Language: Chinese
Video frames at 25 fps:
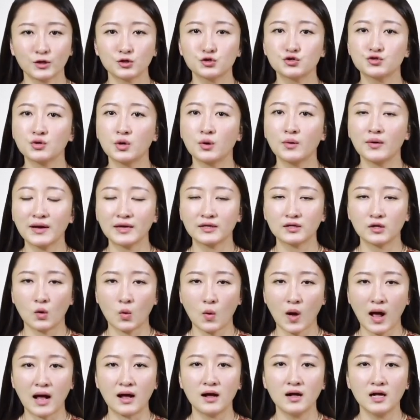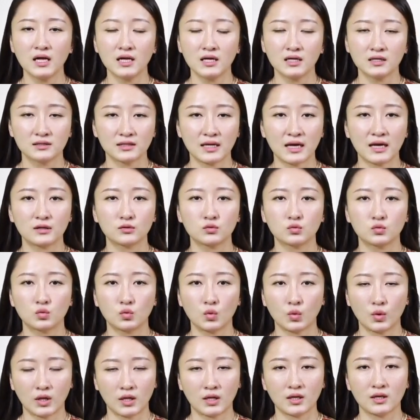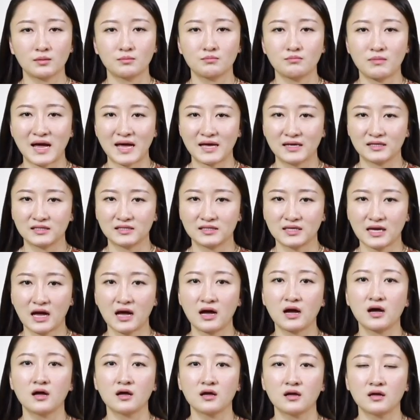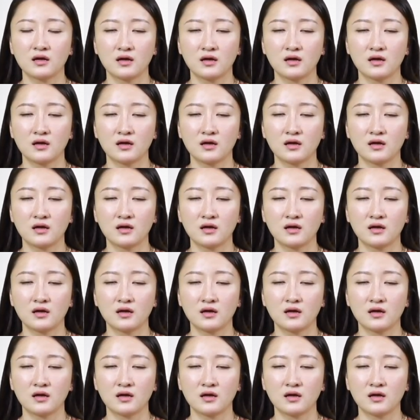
HOA 的话，那对买家